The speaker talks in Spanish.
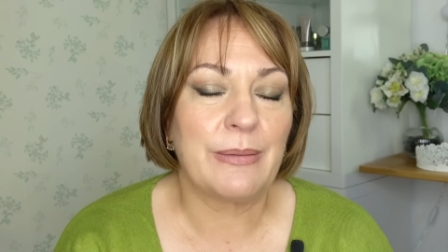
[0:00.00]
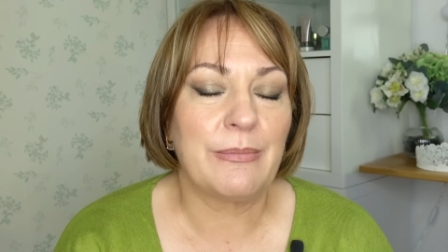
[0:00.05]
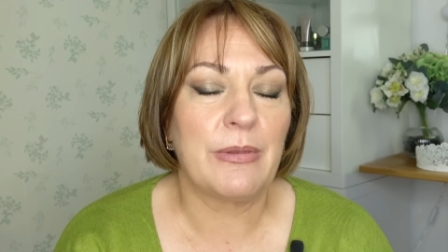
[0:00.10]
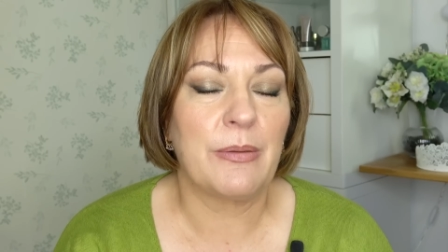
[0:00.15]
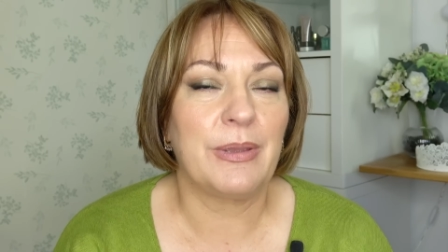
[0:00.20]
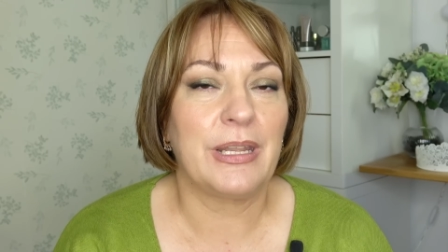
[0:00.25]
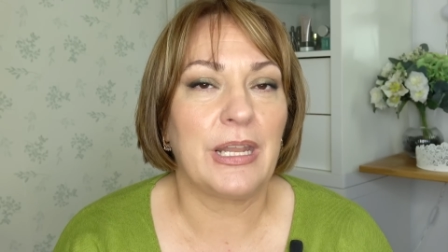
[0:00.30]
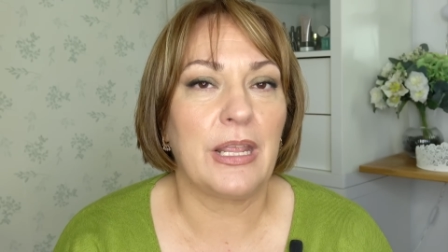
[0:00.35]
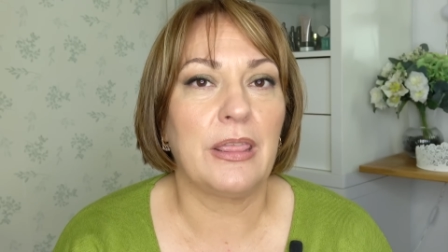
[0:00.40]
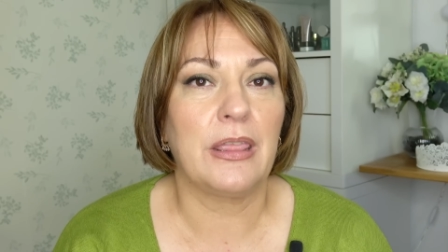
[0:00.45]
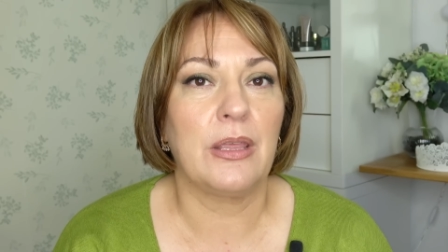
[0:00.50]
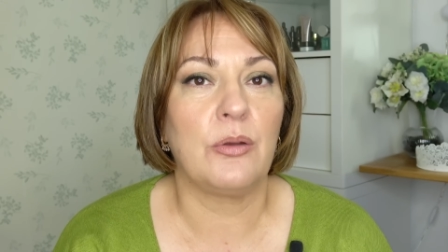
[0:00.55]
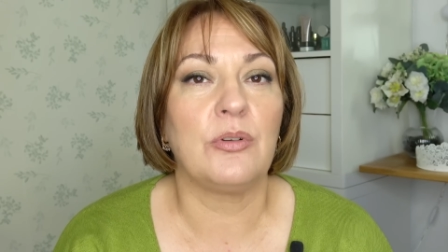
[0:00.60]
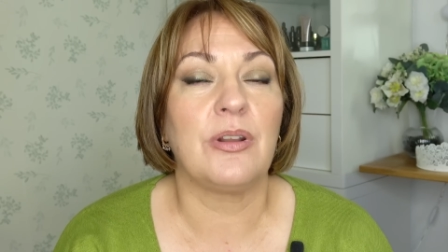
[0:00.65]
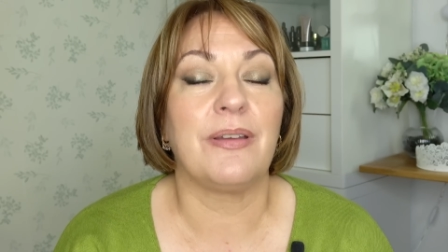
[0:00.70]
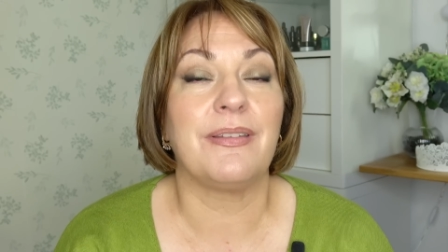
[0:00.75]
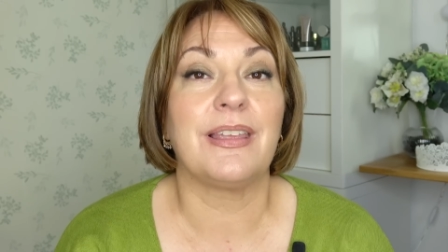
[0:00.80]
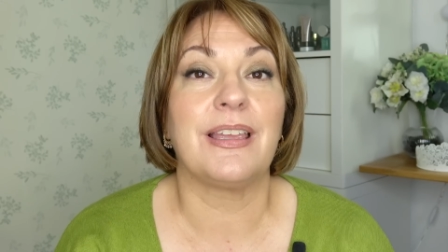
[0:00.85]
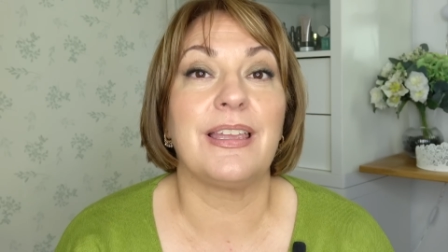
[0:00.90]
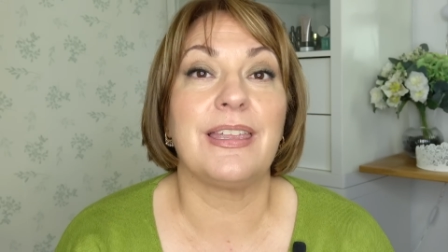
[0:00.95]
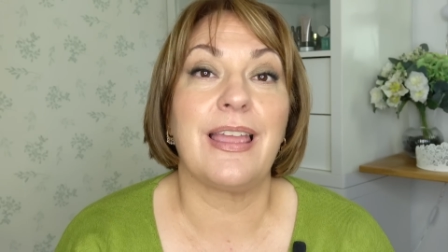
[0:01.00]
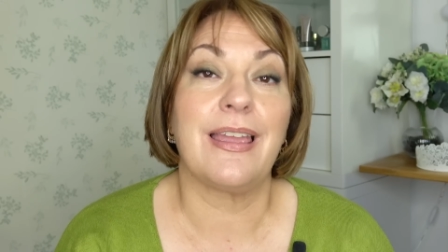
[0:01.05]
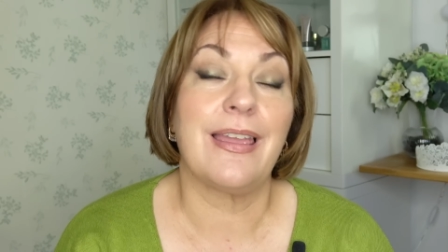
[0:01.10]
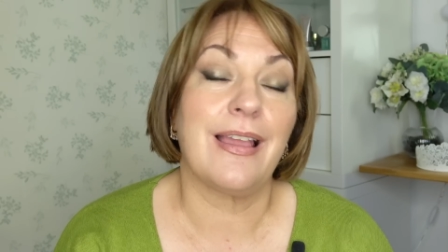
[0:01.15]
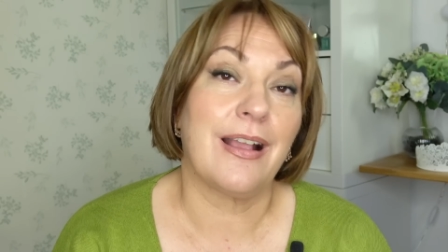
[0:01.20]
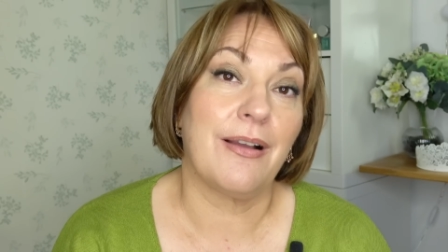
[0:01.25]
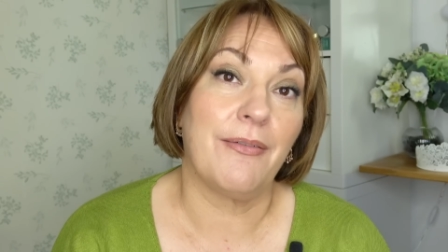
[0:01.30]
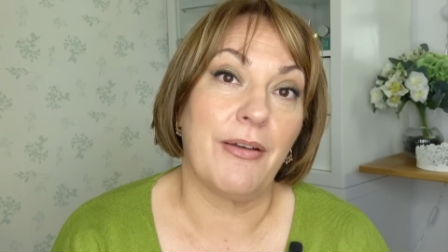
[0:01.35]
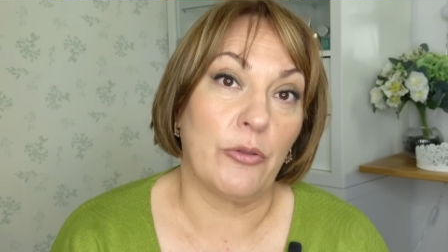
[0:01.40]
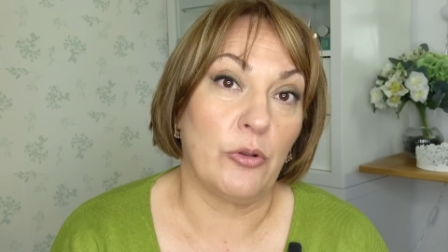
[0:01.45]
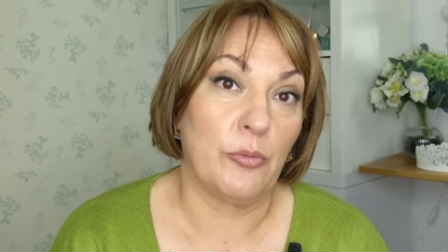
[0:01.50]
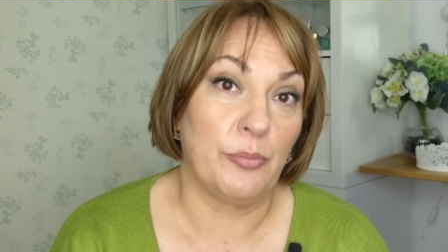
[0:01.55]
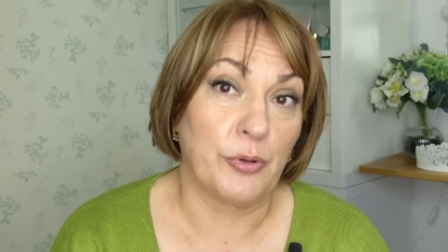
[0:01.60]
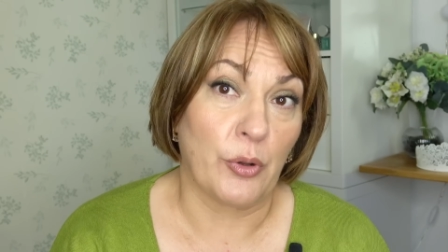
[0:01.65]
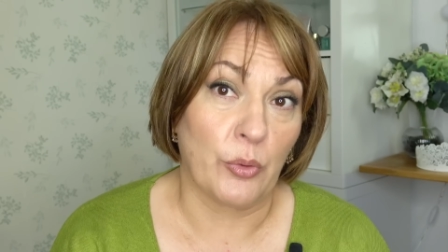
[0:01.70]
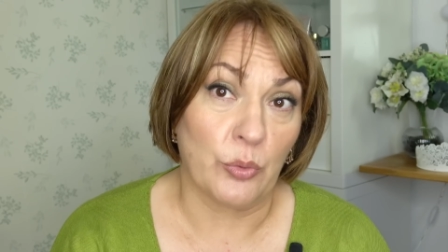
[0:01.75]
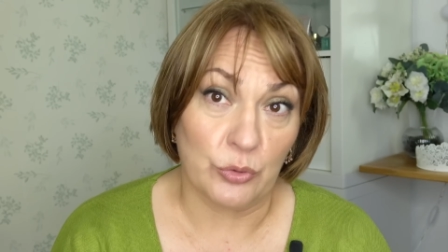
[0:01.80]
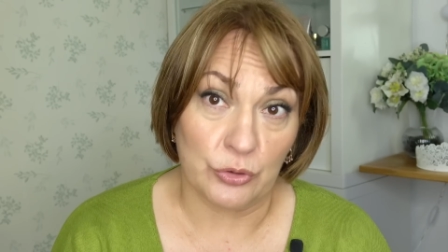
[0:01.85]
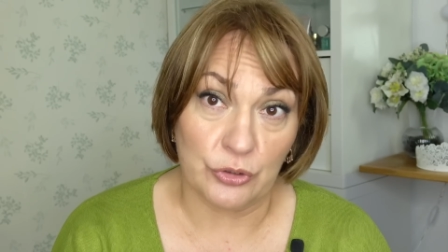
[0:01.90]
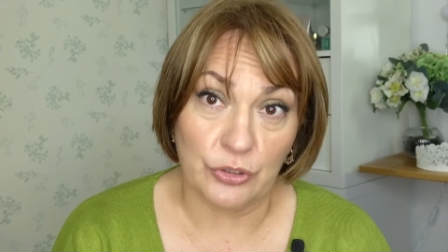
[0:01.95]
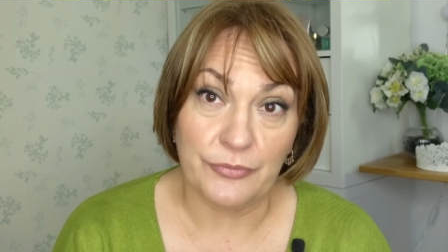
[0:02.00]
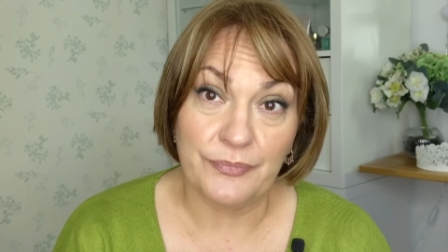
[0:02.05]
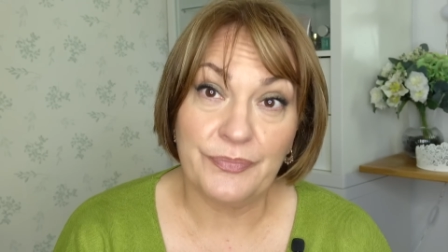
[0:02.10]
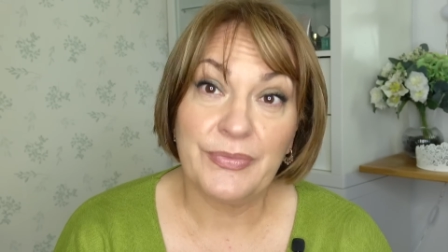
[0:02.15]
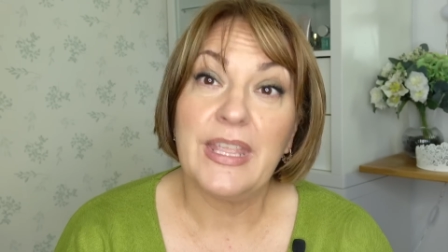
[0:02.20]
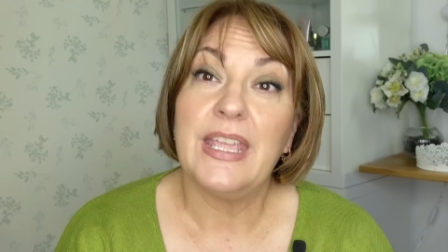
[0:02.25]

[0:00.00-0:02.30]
que me merece una vez que ya he acabado el producto.